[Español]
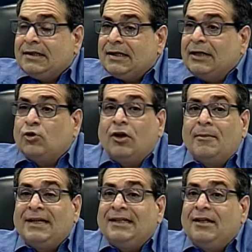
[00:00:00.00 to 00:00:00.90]
que
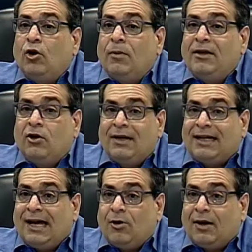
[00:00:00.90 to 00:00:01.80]
todavía tiene los vidrios del
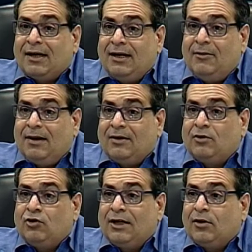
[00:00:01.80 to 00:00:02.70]
carro arriba,
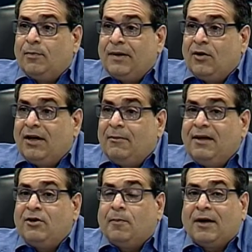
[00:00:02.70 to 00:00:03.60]
donde rompieron el
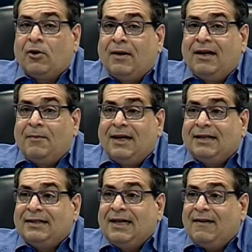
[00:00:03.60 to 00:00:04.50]
vidrio para robarle el
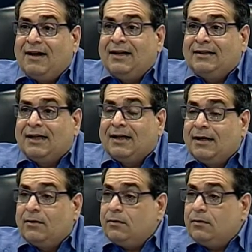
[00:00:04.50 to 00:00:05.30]
maletín a Dari Terrero.